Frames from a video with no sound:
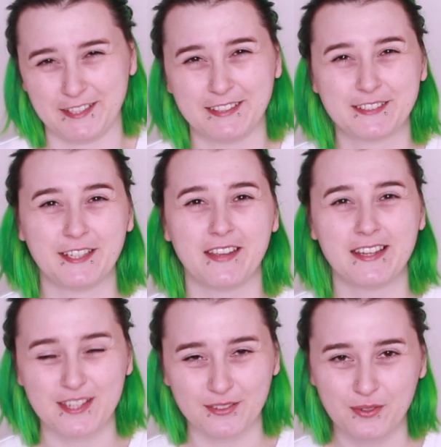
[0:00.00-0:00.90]
гражданская
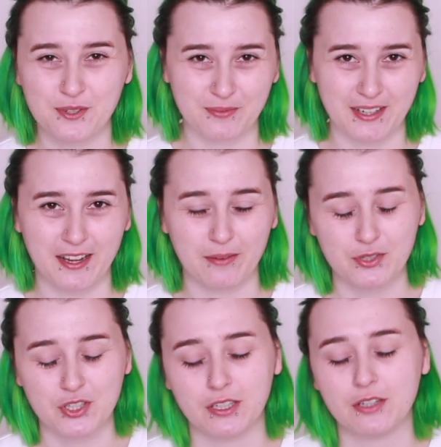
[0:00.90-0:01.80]
версия, в общем, для
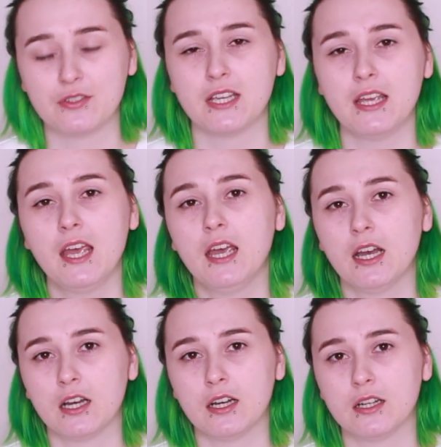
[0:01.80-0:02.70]
обычных людей,
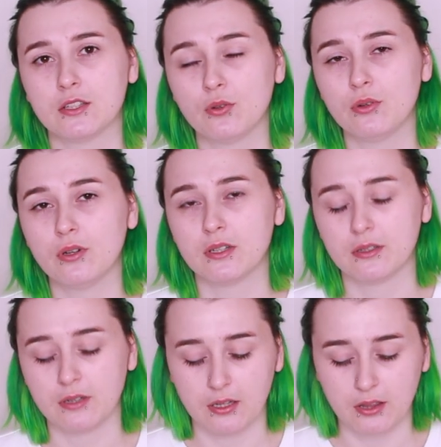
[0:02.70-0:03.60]
а,
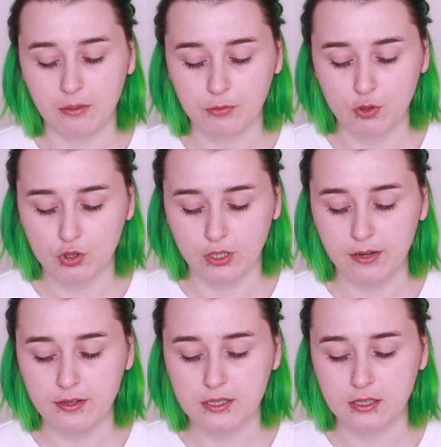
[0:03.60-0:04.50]
но она мне очень
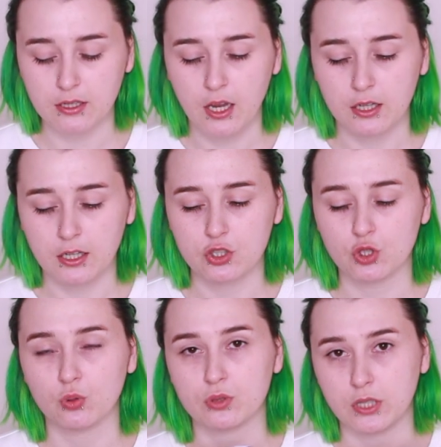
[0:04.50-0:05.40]
нравится, так
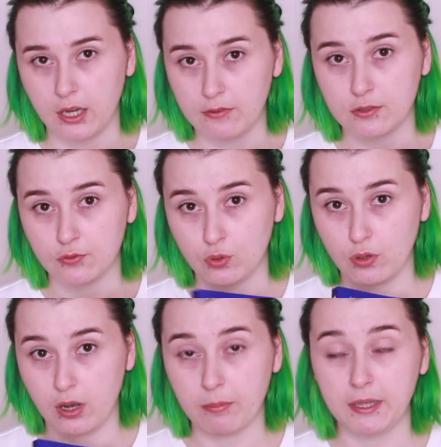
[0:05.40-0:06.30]
что, скорее
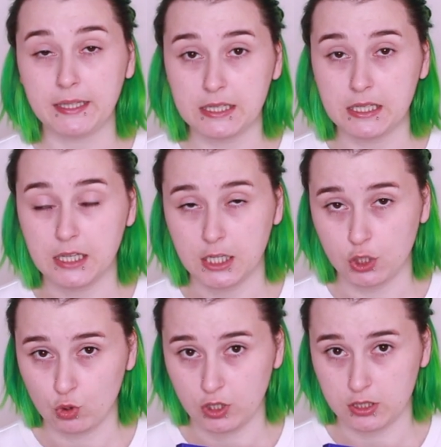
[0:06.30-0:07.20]
всего, об этой книге я
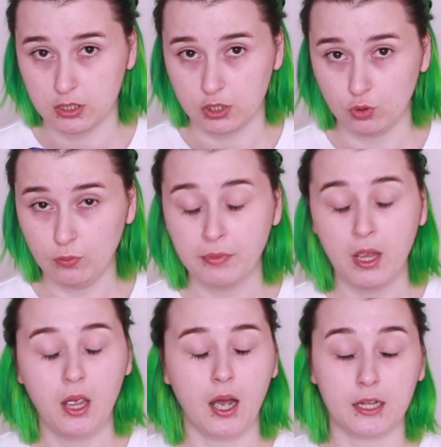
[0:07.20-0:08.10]
точно расскажу,
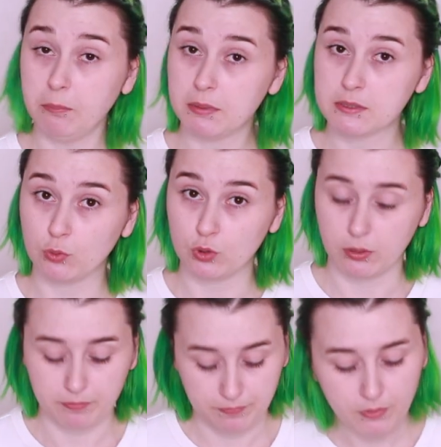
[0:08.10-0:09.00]
а там посмотрим.